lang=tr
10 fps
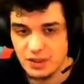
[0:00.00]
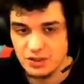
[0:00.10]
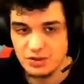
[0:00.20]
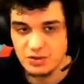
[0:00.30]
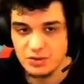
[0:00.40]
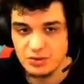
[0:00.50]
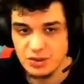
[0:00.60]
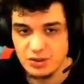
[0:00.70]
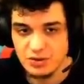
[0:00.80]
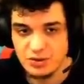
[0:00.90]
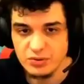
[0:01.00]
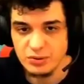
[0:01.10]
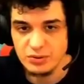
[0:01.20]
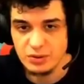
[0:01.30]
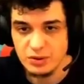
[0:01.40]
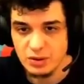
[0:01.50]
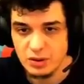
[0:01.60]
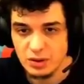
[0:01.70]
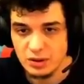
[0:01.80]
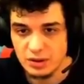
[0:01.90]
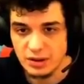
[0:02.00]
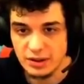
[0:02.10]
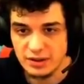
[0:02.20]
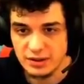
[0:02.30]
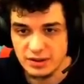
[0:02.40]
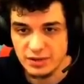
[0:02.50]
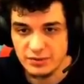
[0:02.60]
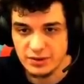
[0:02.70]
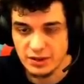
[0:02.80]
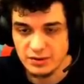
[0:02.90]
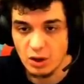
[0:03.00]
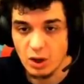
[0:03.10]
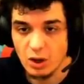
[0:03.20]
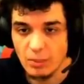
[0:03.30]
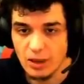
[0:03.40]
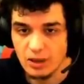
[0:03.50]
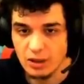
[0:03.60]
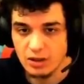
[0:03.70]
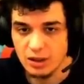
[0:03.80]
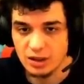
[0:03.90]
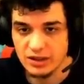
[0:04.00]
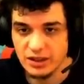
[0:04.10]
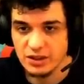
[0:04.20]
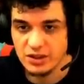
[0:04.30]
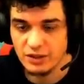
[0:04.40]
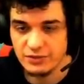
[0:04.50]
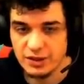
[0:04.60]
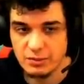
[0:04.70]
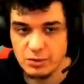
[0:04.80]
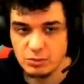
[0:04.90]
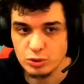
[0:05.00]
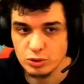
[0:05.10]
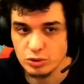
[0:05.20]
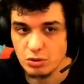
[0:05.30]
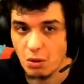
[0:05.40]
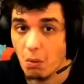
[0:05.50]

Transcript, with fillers: Çeçiv çeçiv. Get the craft rice. Aa bak katanayı craft edebiliyormuşuz.